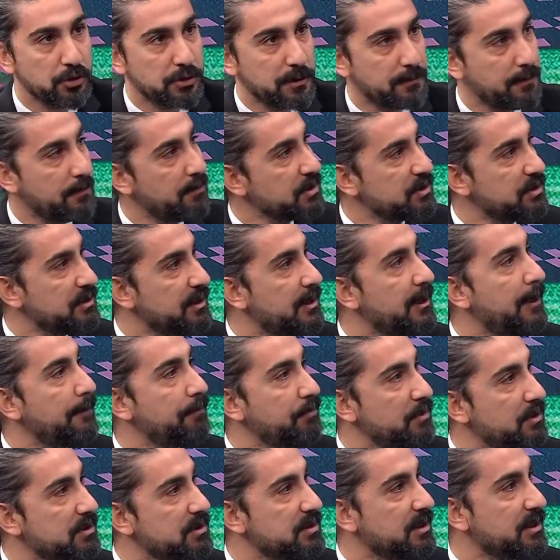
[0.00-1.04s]
Göztepe maçında
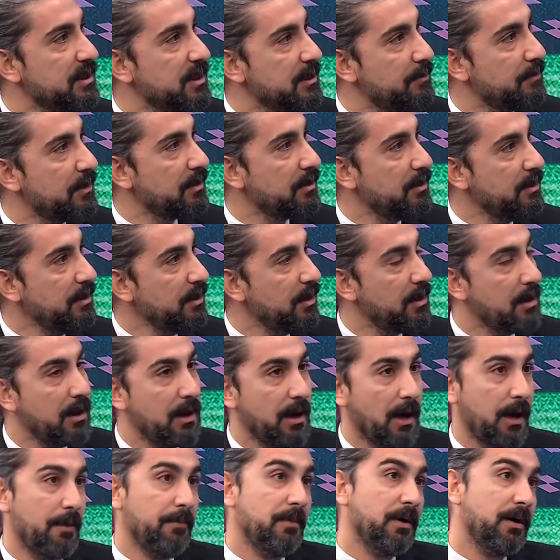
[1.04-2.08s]
yaptığınızda kıymetli.
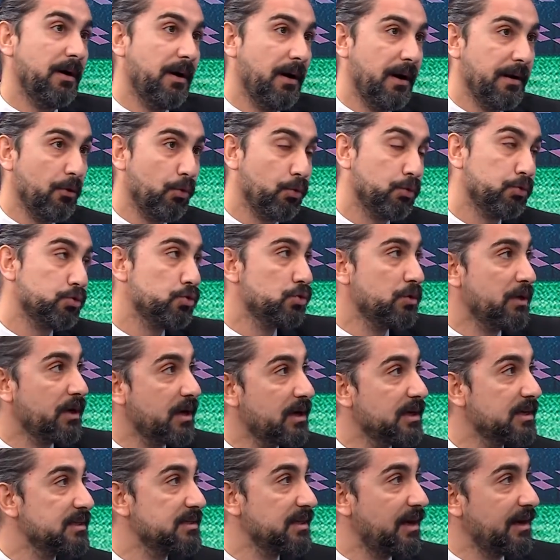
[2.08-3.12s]
Ama hani
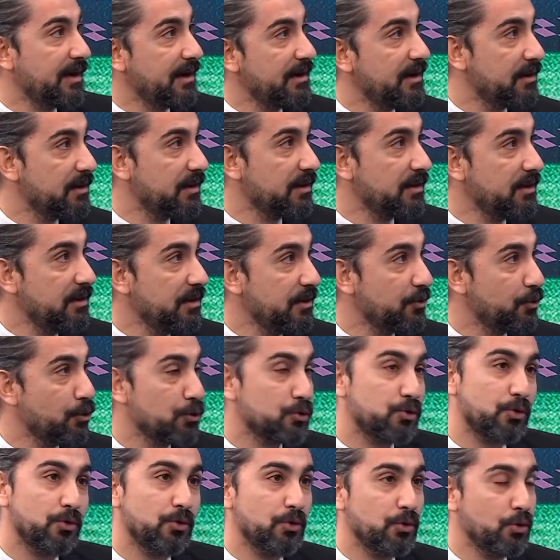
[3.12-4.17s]
uluslararası arenadaki
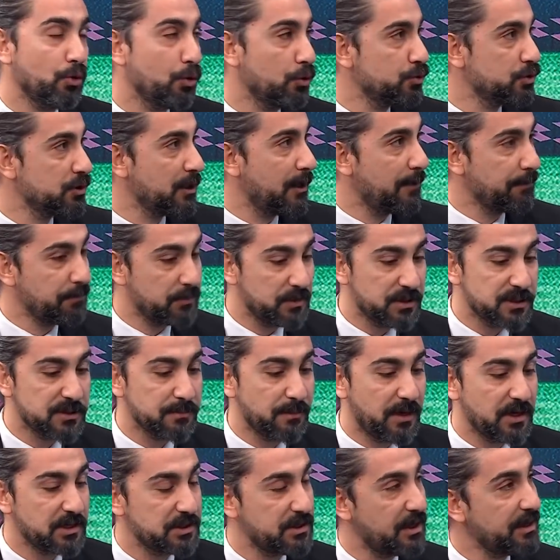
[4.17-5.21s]
göz önünde olduğunuz yaptığınız
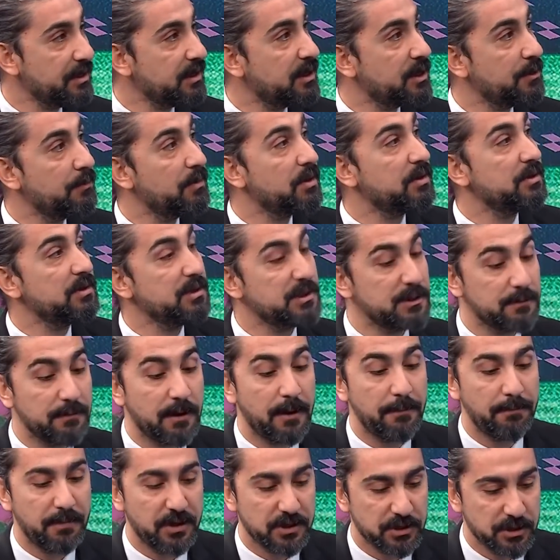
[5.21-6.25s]
maçlarda kıymetinizi
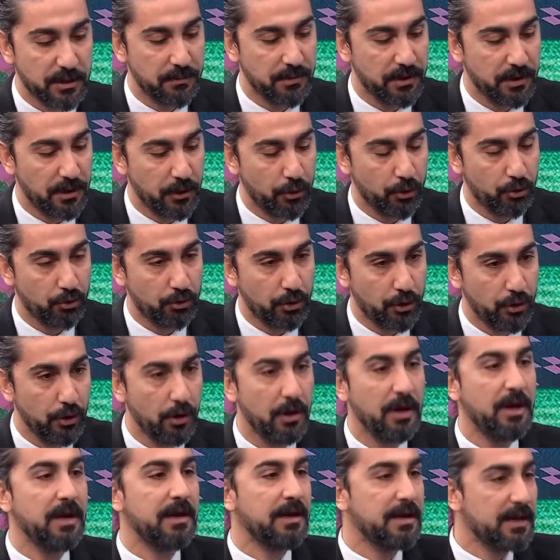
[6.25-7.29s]
bambaşka bir yere
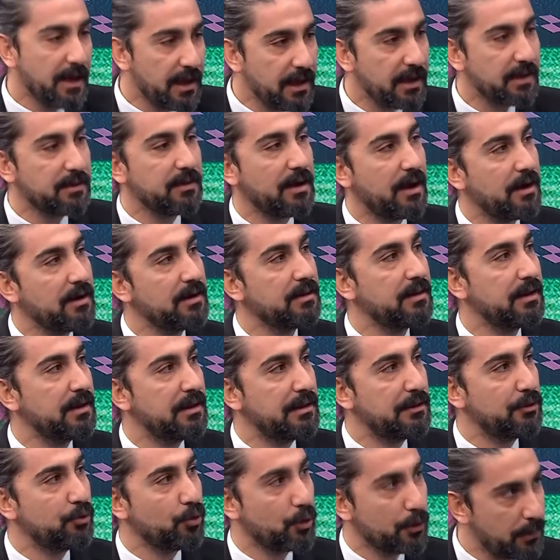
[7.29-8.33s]
götürüyor. Niye yeterli
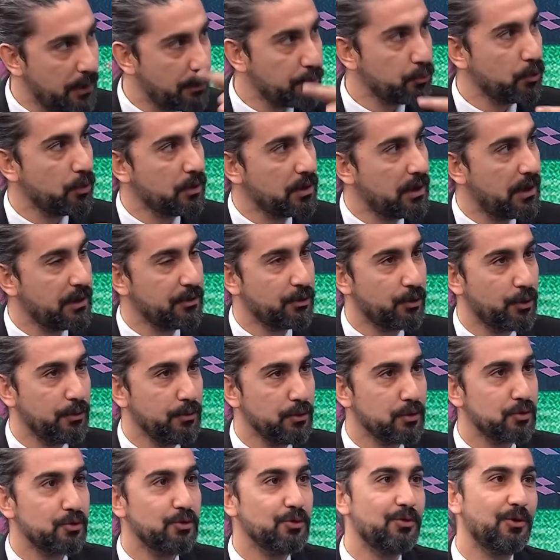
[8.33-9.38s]
değil diyorum Abdülkadir
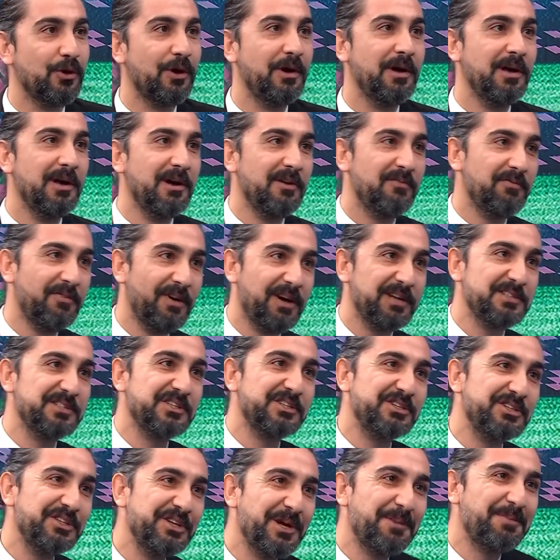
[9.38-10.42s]
Ömür? Çünkü
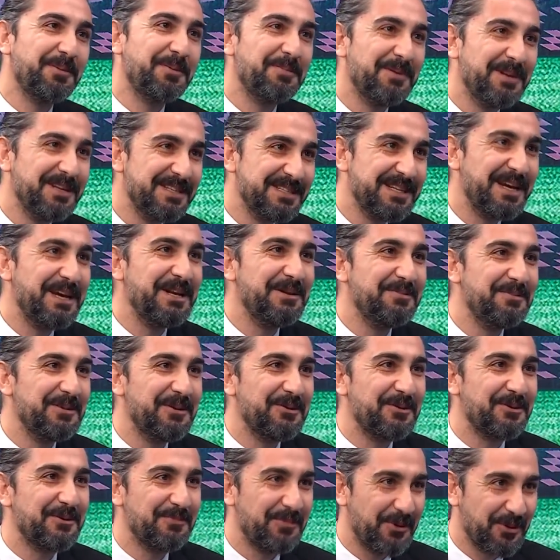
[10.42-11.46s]
fazlasını yapabileceğini
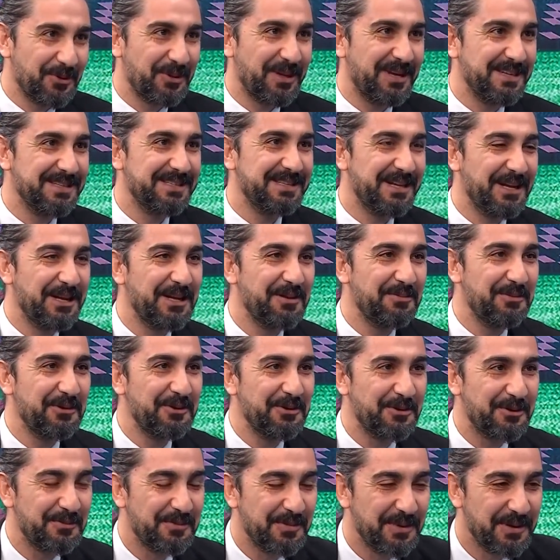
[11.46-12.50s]
biliyorum. Ya potansiyelini ben
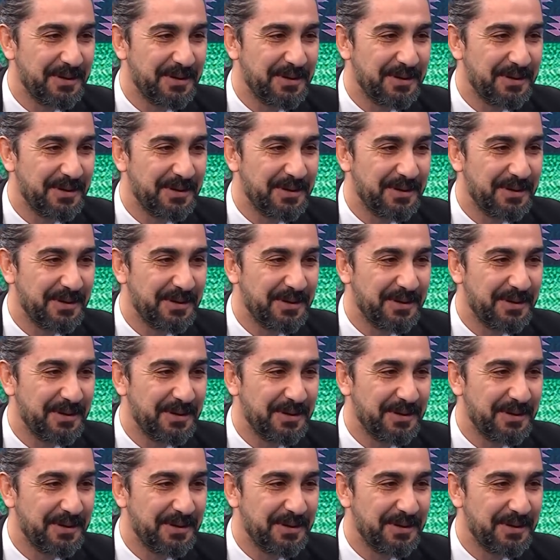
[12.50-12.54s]
biliyorum.